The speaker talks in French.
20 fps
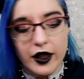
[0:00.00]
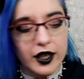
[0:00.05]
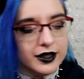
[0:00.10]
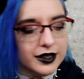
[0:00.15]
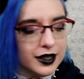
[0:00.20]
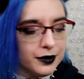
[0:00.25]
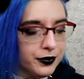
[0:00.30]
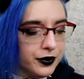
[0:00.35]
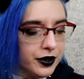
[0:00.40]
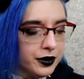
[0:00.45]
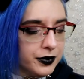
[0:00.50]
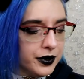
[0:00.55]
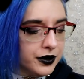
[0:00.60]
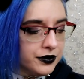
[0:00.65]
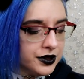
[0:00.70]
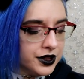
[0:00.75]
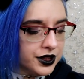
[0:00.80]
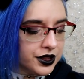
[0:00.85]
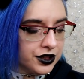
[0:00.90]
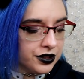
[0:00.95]
ça peut être bien
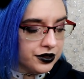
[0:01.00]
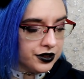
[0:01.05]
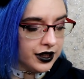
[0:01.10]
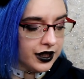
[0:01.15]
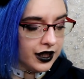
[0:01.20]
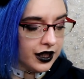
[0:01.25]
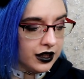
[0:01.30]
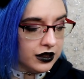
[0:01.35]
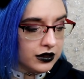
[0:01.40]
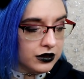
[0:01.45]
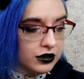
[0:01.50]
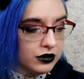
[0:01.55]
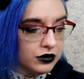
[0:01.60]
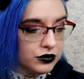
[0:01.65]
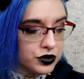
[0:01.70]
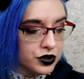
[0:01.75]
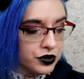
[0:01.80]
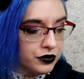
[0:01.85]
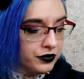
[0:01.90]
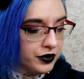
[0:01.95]
aussi que j'en ai un
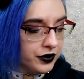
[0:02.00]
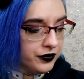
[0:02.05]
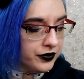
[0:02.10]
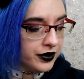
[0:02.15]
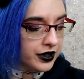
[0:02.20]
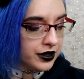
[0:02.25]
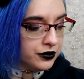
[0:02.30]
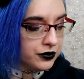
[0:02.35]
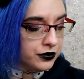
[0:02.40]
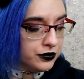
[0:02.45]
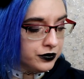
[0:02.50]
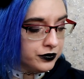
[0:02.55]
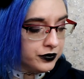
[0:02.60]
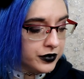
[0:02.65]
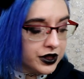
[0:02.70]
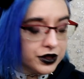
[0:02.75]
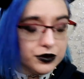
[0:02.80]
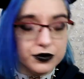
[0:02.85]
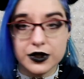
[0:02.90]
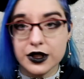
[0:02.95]
quand je vais faire du coup
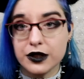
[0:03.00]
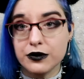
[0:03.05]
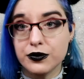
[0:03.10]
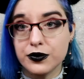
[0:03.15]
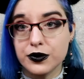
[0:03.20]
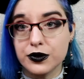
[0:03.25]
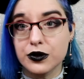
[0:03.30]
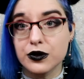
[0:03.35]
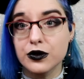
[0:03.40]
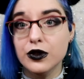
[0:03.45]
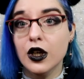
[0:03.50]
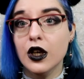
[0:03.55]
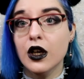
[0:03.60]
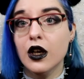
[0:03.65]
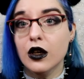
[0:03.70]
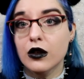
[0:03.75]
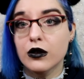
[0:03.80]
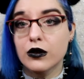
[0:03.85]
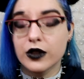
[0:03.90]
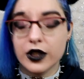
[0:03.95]
mes shootings photos,
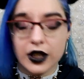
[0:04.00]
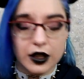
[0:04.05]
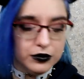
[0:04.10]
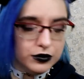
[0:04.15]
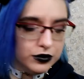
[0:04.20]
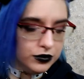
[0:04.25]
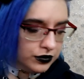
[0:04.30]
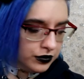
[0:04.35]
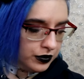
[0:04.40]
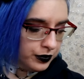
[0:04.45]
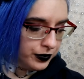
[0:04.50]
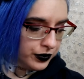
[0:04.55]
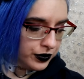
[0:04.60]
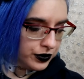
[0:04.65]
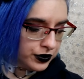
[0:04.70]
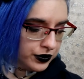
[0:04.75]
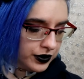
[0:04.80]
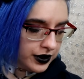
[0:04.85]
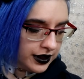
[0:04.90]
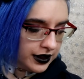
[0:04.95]
au cas où euh, pour
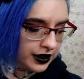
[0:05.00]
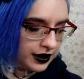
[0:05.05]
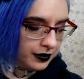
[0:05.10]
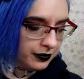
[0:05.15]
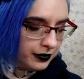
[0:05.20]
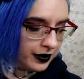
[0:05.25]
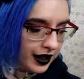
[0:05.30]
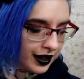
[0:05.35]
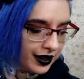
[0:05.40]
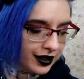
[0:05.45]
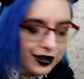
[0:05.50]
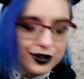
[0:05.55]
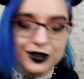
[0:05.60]
ceux qui débarquent,